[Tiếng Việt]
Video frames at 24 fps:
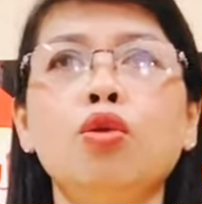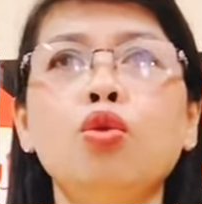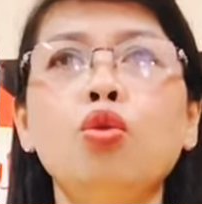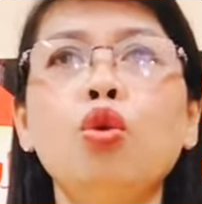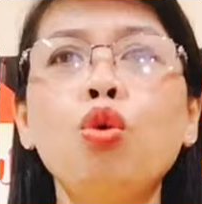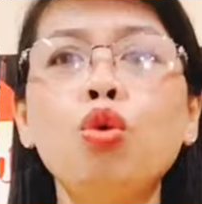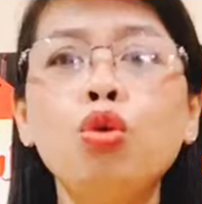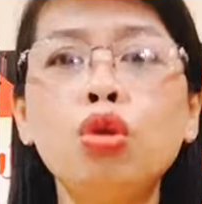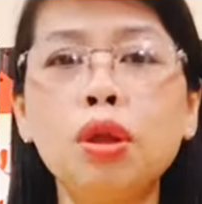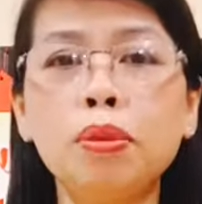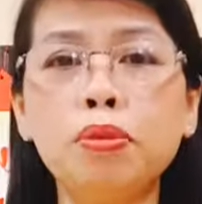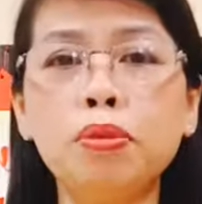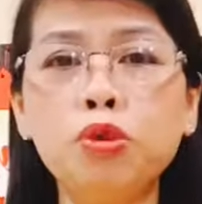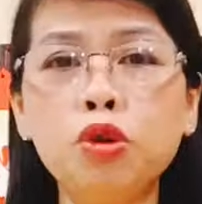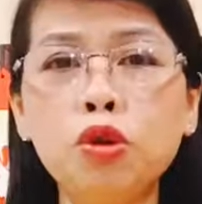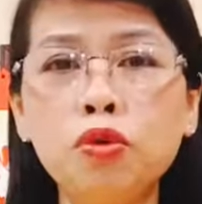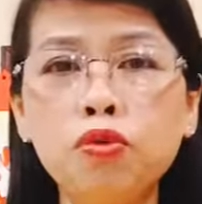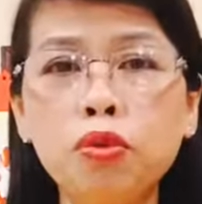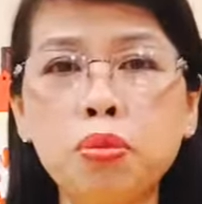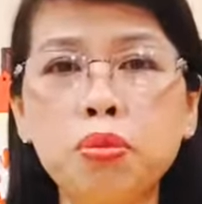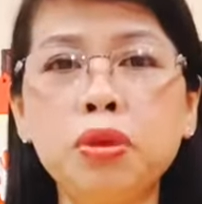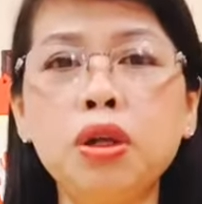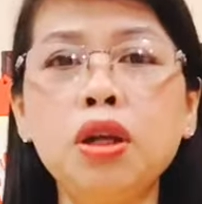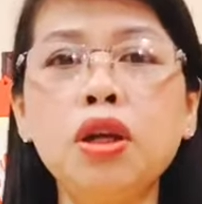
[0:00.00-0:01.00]
tôi luôn tập trung
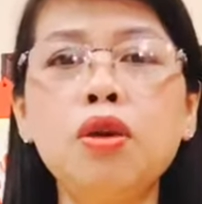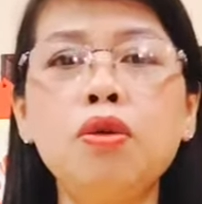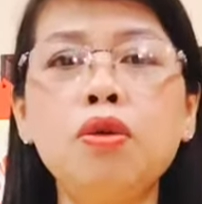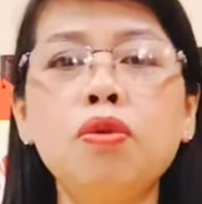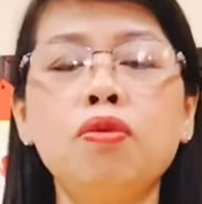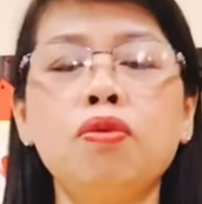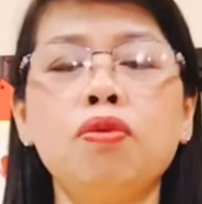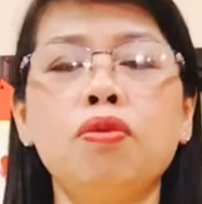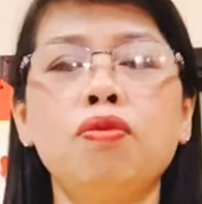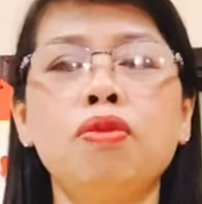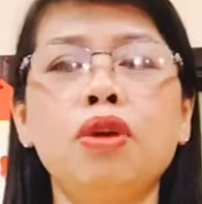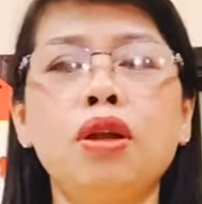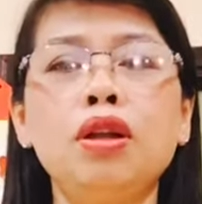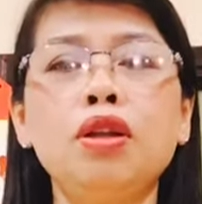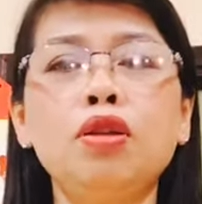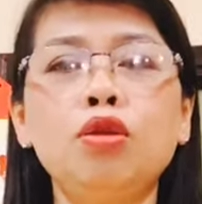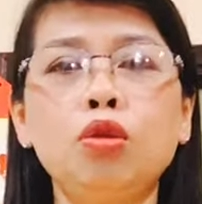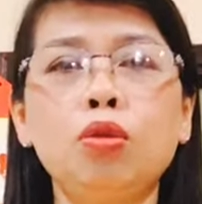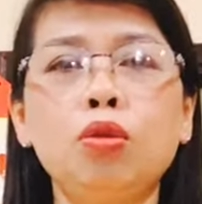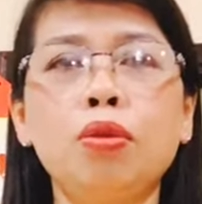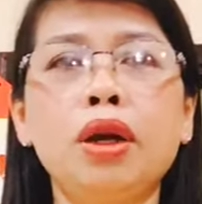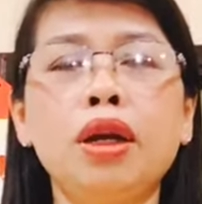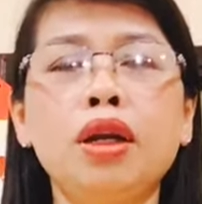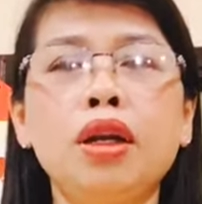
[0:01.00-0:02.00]
mục tiêu và liên
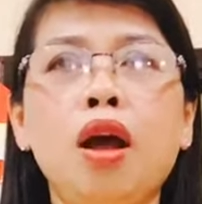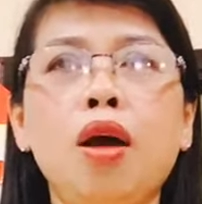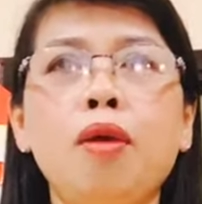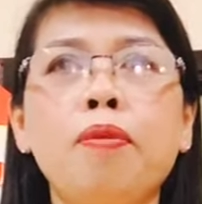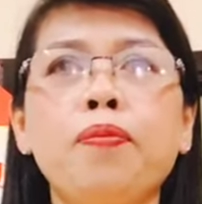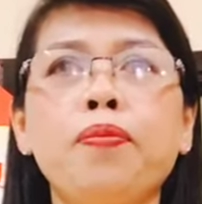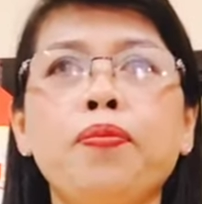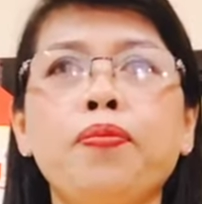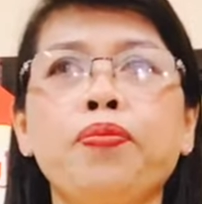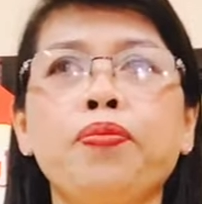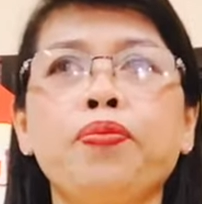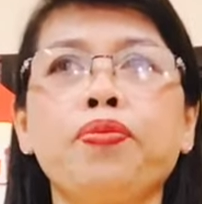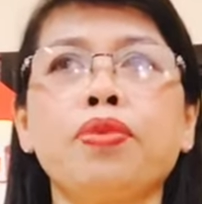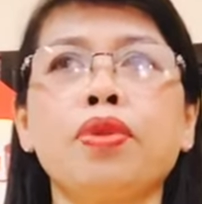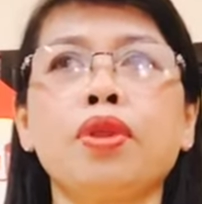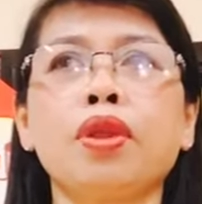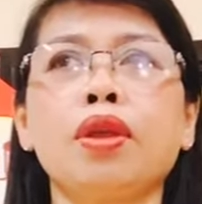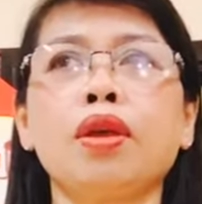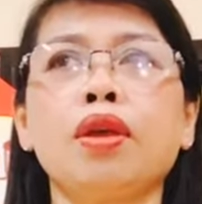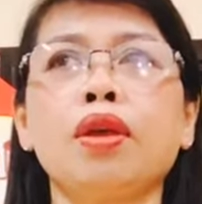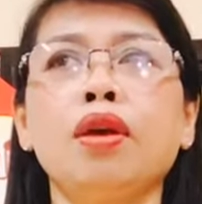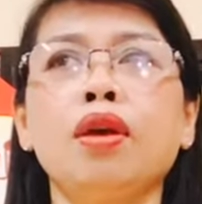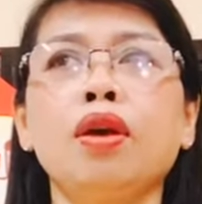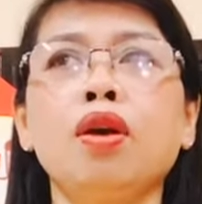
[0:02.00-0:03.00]
tục hành động
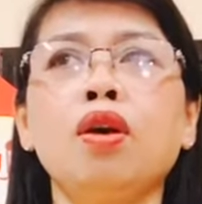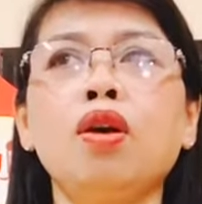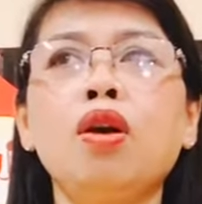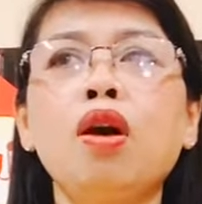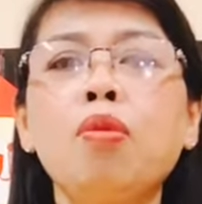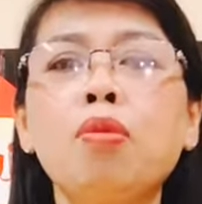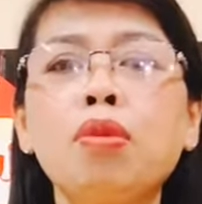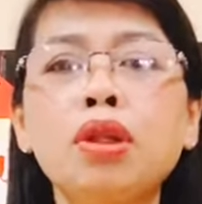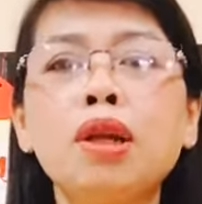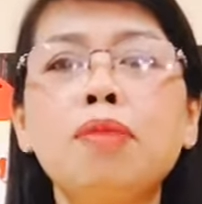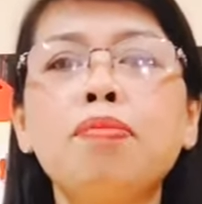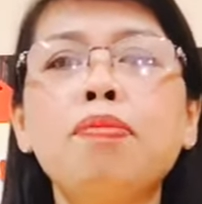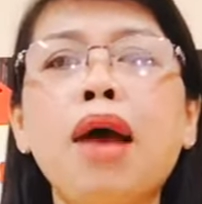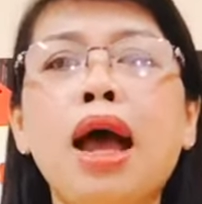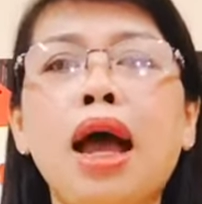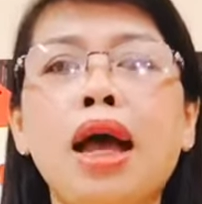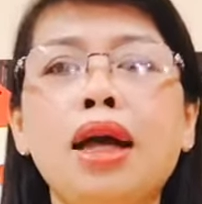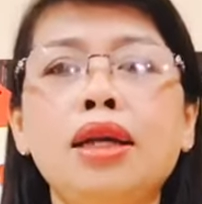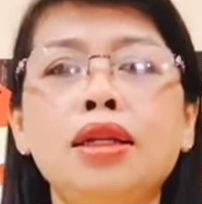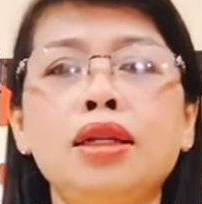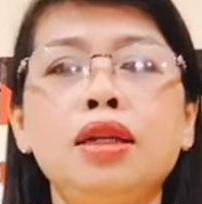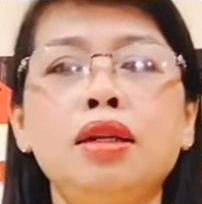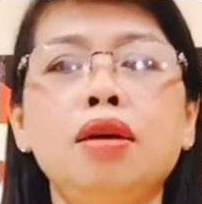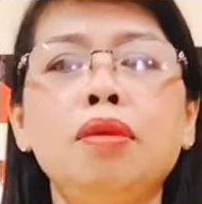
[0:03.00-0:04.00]
không có thất
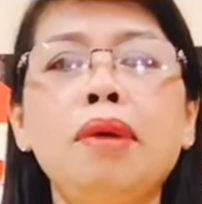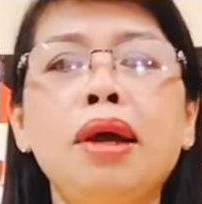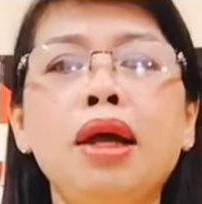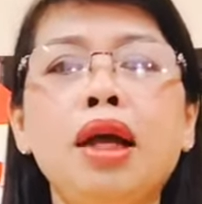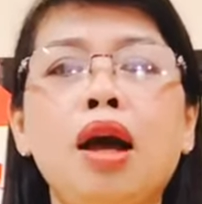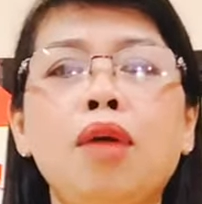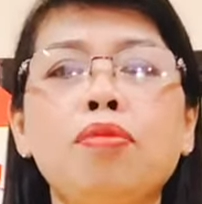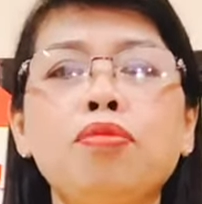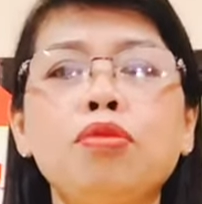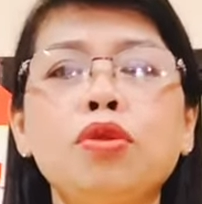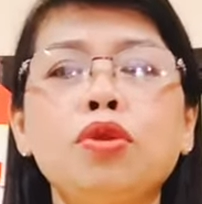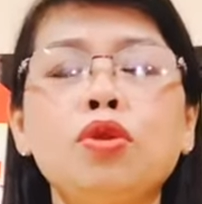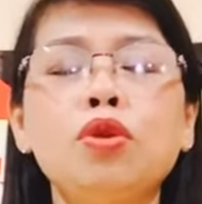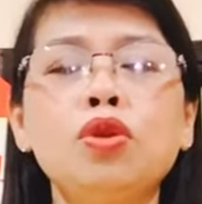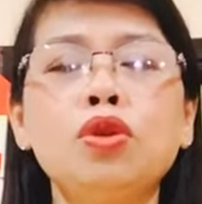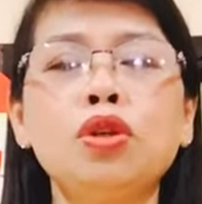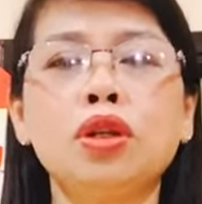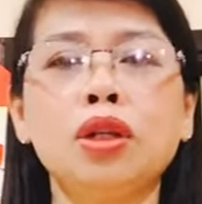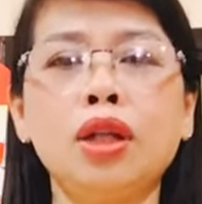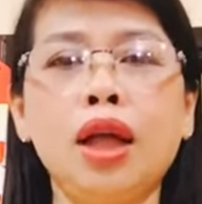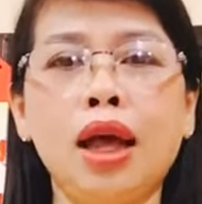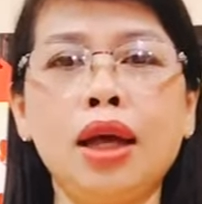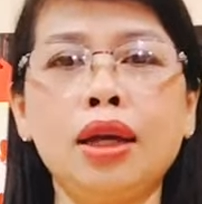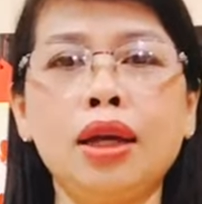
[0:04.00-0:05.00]
bại chỉ có bài học cho tôi
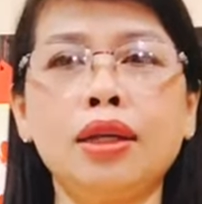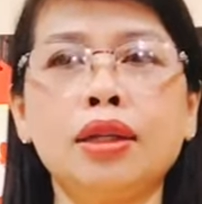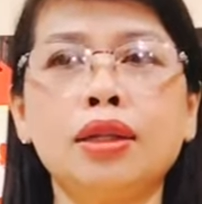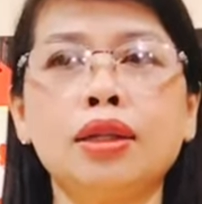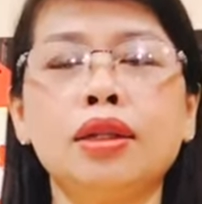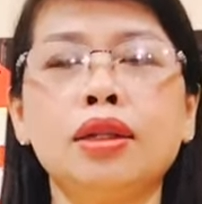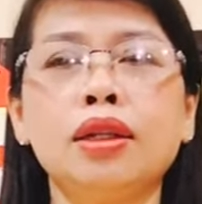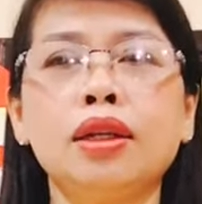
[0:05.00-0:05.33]
trưởng thành